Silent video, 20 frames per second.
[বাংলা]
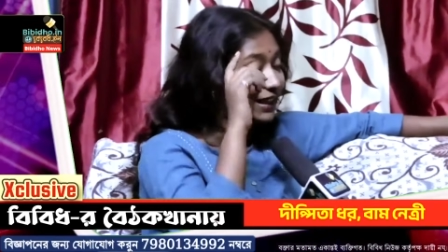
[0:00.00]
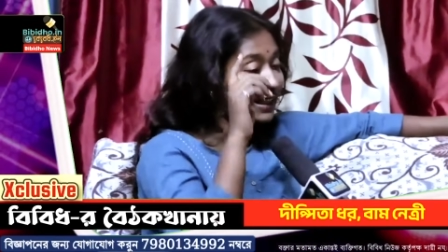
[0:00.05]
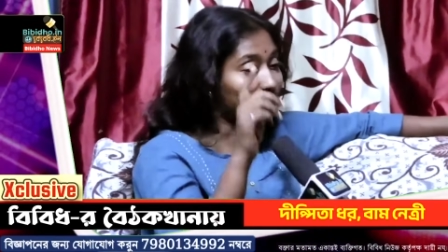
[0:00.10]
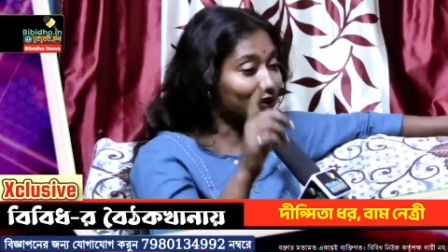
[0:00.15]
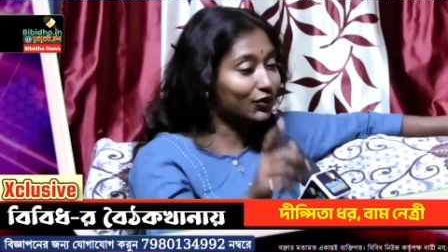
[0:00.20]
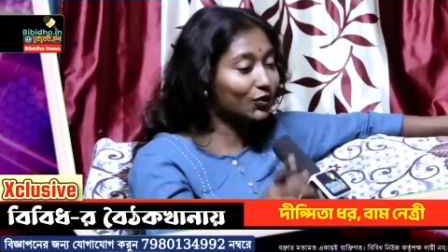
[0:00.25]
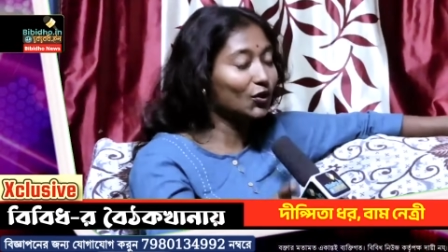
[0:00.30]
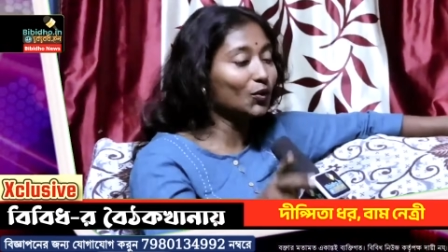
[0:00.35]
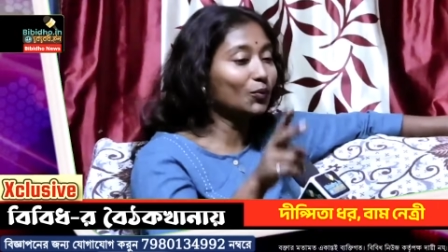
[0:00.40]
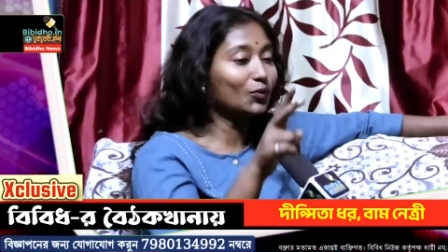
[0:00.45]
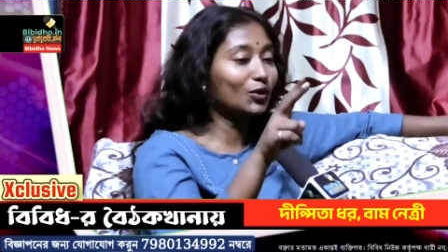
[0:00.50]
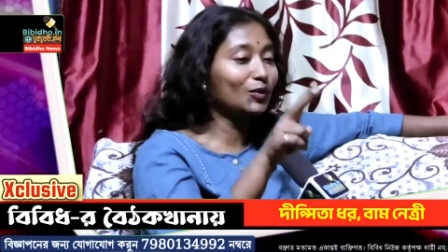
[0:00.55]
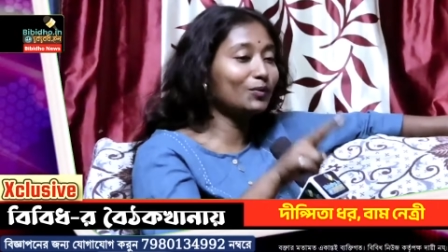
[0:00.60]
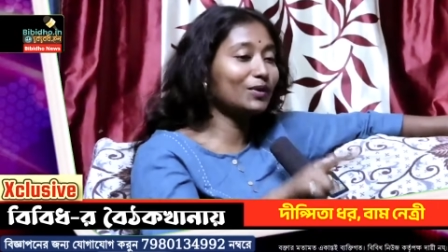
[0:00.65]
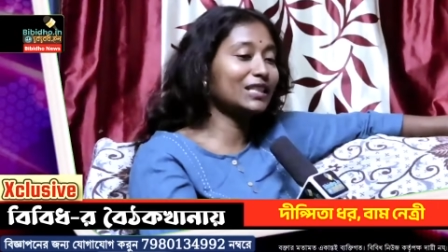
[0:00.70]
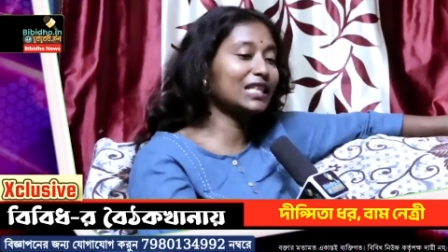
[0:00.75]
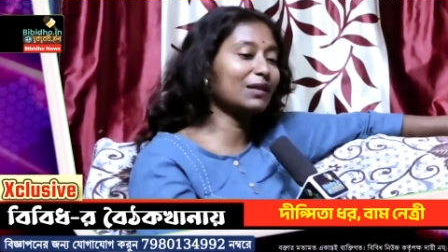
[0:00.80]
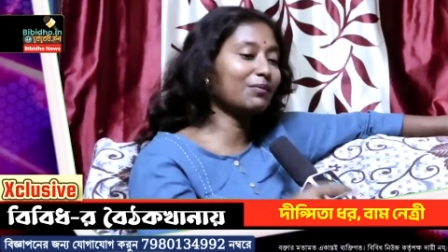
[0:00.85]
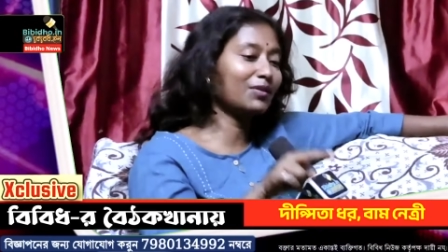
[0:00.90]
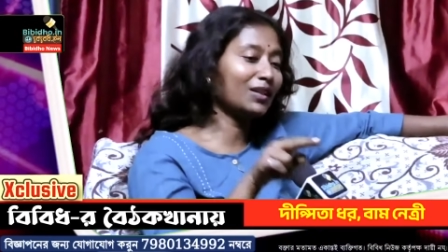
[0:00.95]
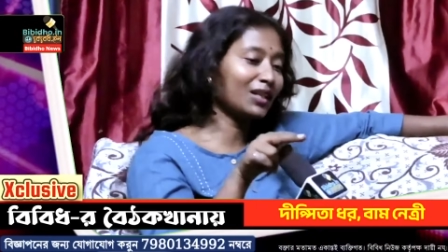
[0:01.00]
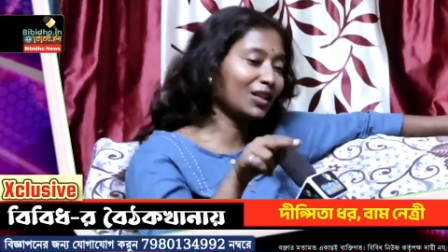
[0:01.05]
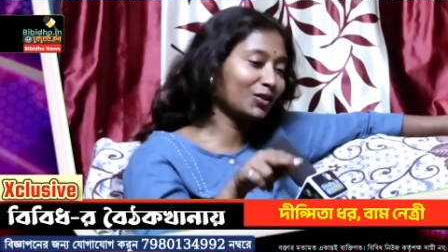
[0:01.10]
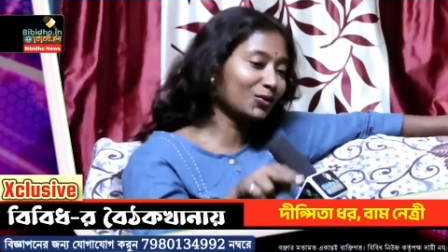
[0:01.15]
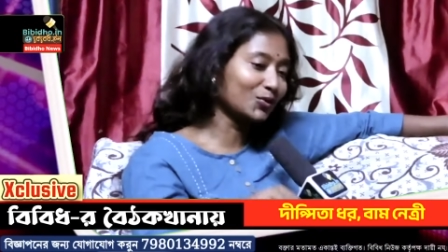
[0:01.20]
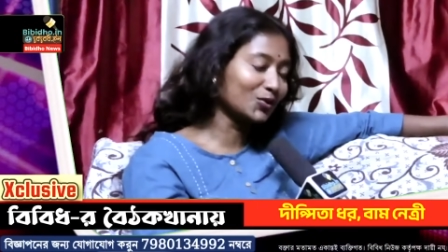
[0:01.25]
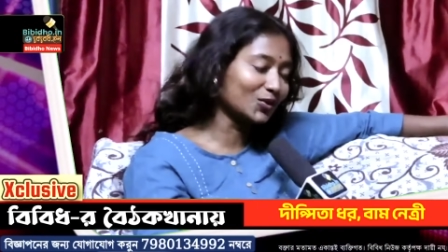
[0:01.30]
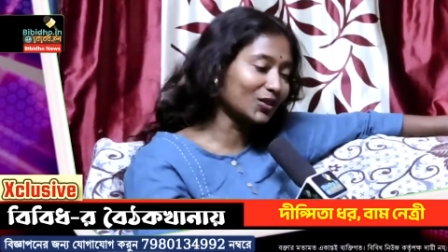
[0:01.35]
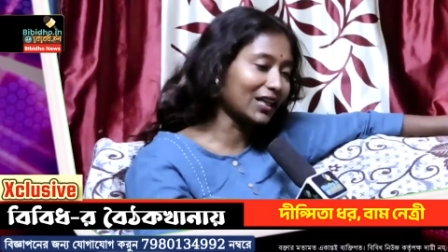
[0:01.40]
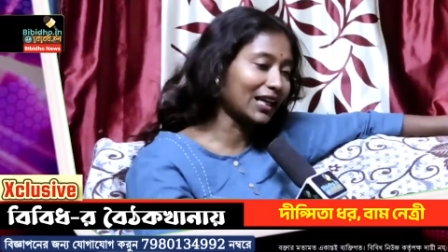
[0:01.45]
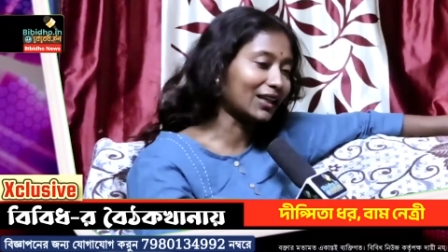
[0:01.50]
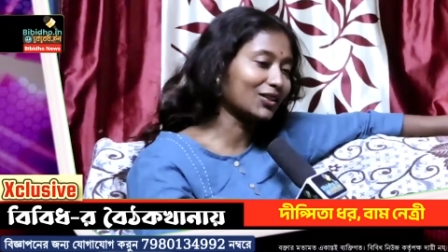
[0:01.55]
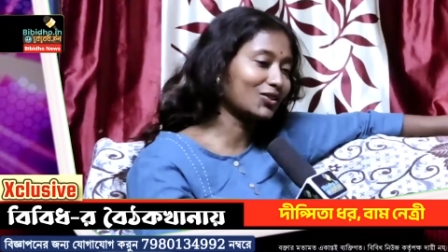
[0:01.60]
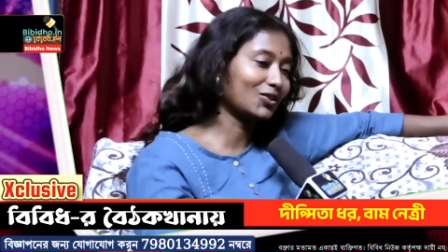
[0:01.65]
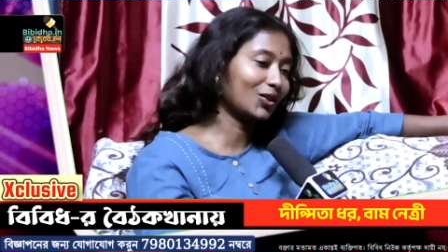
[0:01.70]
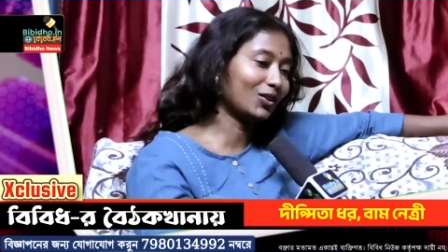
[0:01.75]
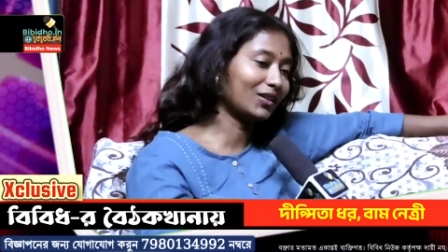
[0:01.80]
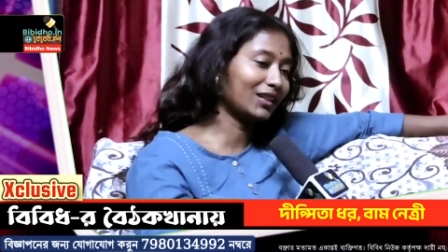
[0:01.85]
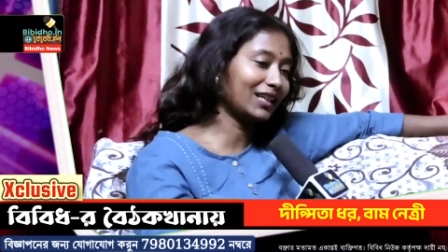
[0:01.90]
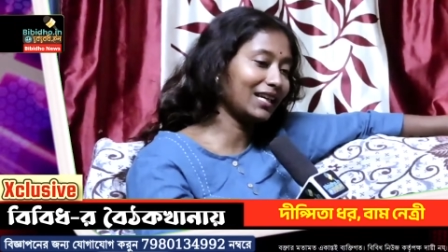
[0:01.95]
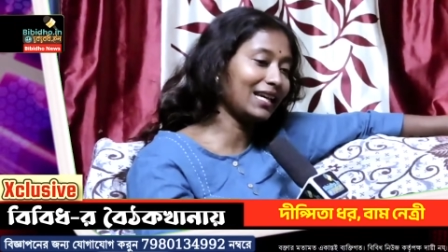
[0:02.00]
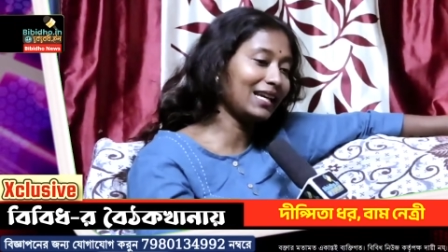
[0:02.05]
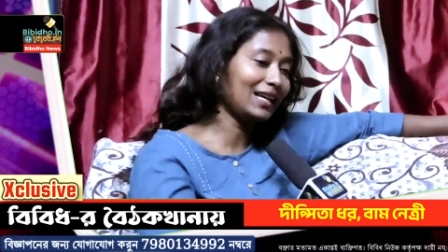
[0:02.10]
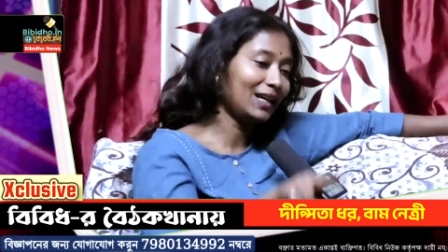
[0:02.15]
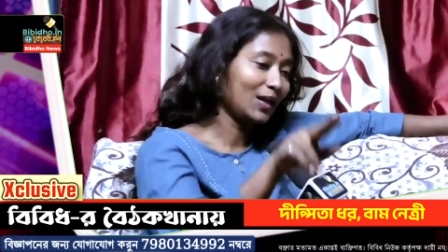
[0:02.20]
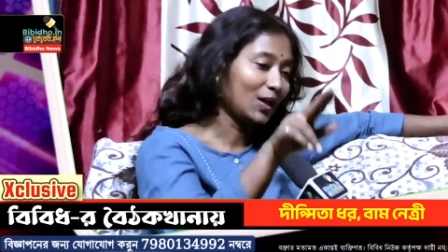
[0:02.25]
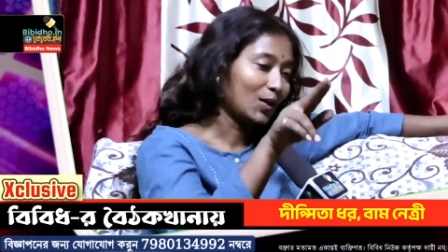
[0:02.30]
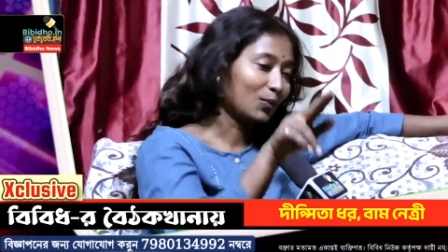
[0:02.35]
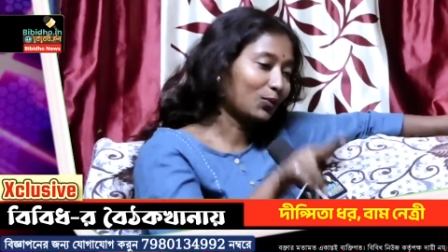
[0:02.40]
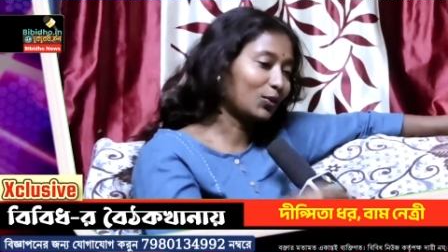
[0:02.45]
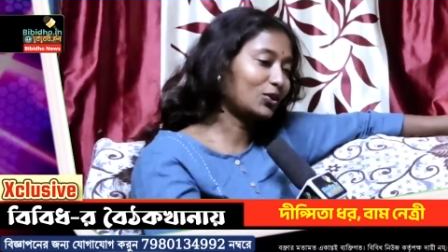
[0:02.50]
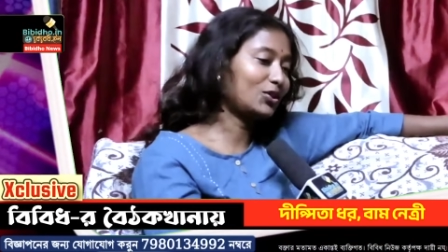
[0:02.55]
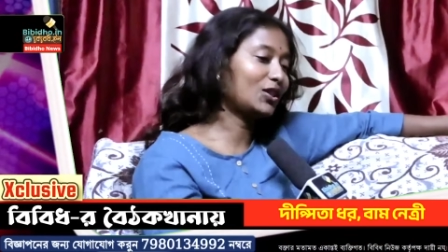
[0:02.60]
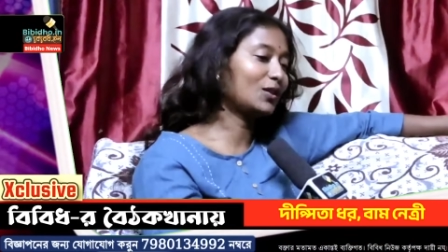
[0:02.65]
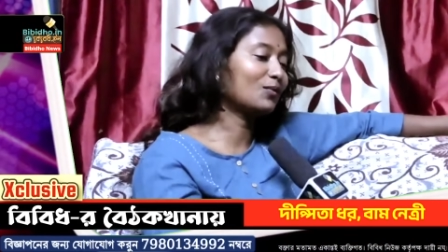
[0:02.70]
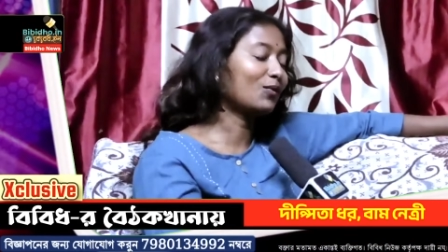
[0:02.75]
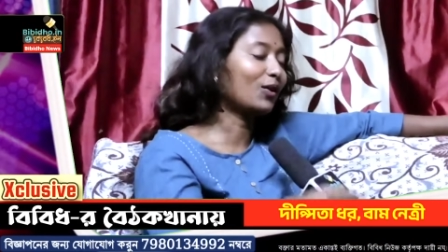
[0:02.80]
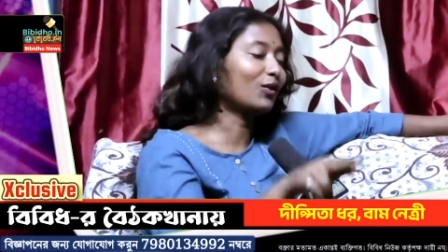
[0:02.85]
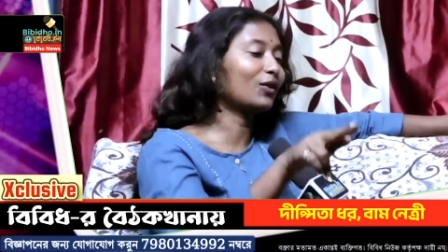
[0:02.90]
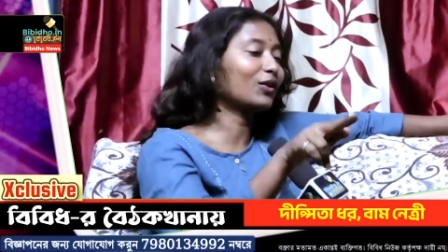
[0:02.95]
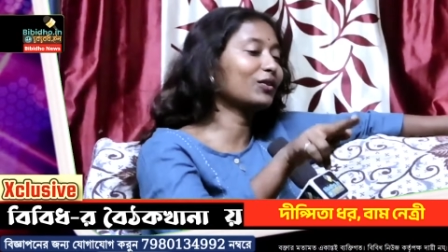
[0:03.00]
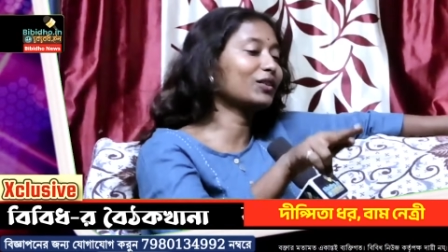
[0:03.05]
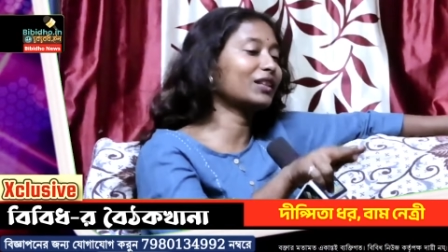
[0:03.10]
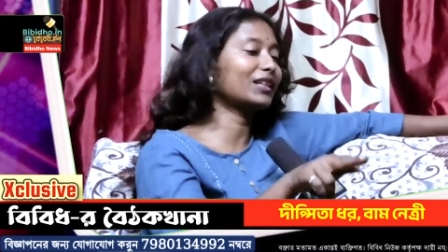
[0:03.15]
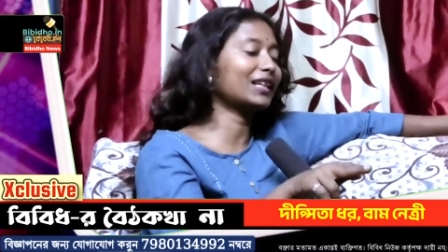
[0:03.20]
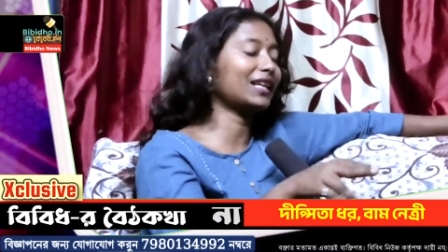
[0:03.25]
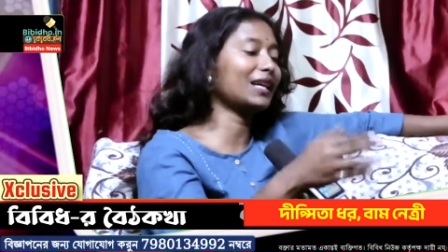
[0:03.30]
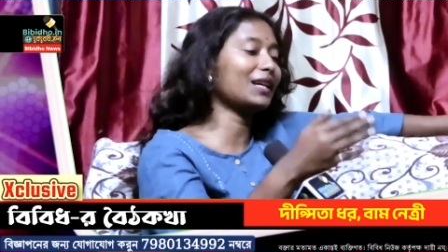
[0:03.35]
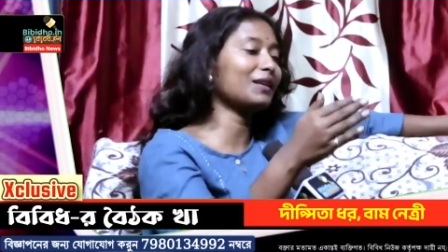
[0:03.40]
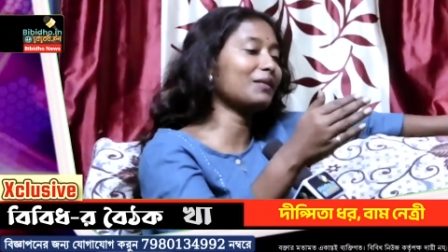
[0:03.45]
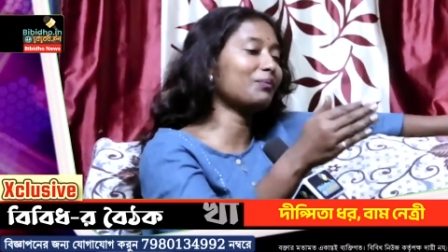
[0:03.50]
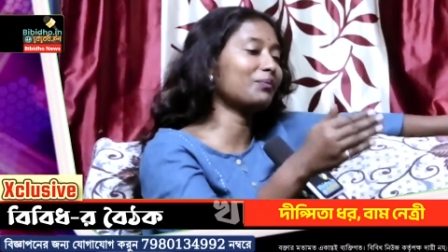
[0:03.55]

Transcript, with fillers: এই তৃণমূল বিজেপি এরা দুজনে একসঙ্গে পশ্চিমবঙ্গ থেকে